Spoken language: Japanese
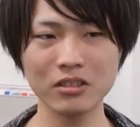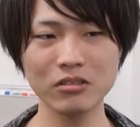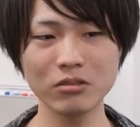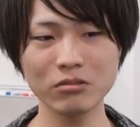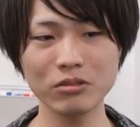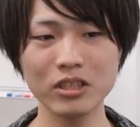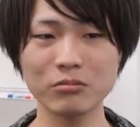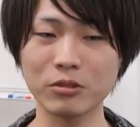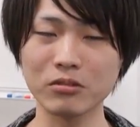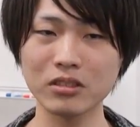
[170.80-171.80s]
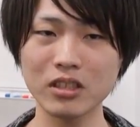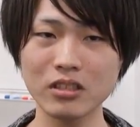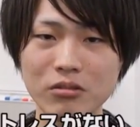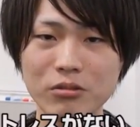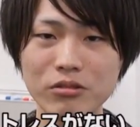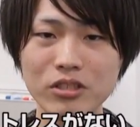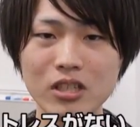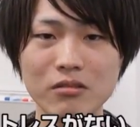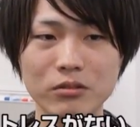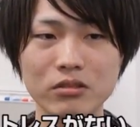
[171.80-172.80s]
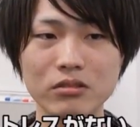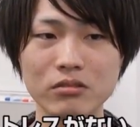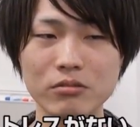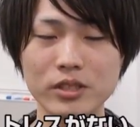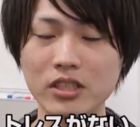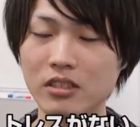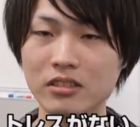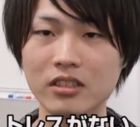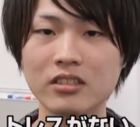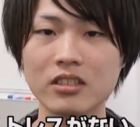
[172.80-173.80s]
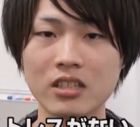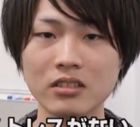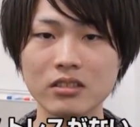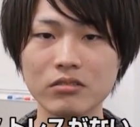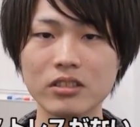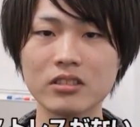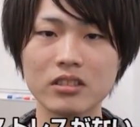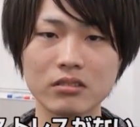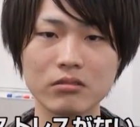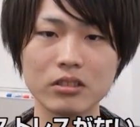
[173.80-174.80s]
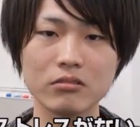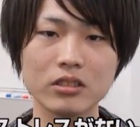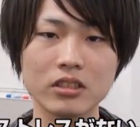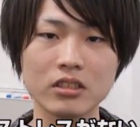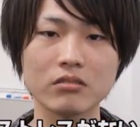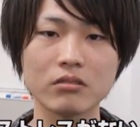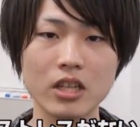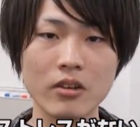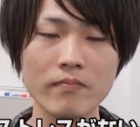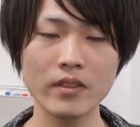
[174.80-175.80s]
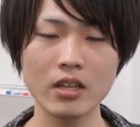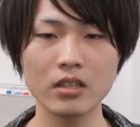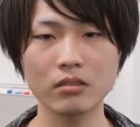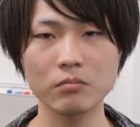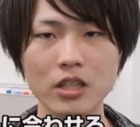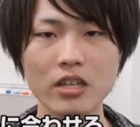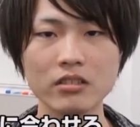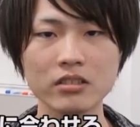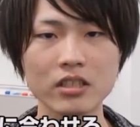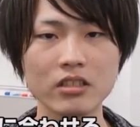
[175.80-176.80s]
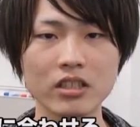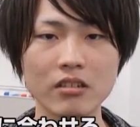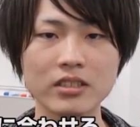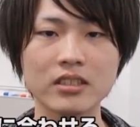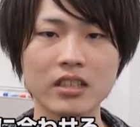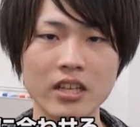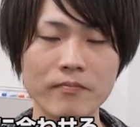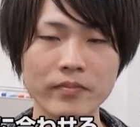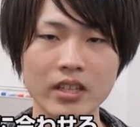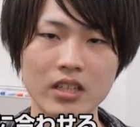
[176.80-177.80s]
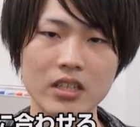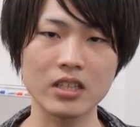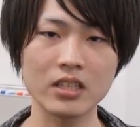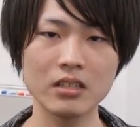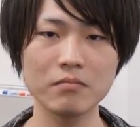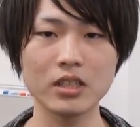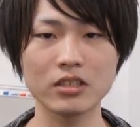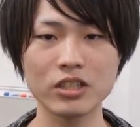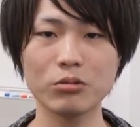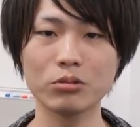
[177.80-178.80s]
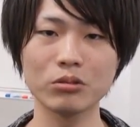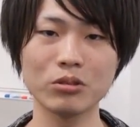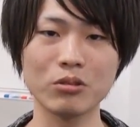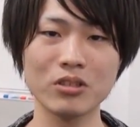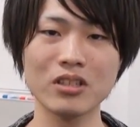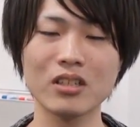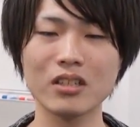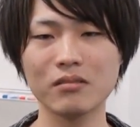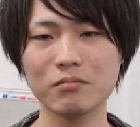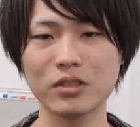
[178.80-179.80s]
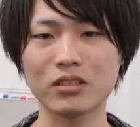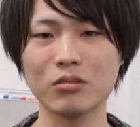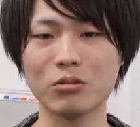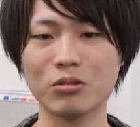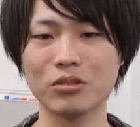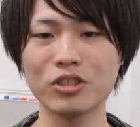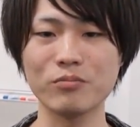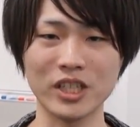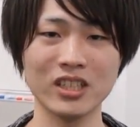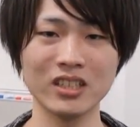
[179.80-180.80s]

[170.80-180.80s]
昨日のトレードも大体保有時間もすごい短くてですねストレスなくトレードができたので、まあ、ライフスタイルに合わせて、まあ、仕事と、まあ、この趣味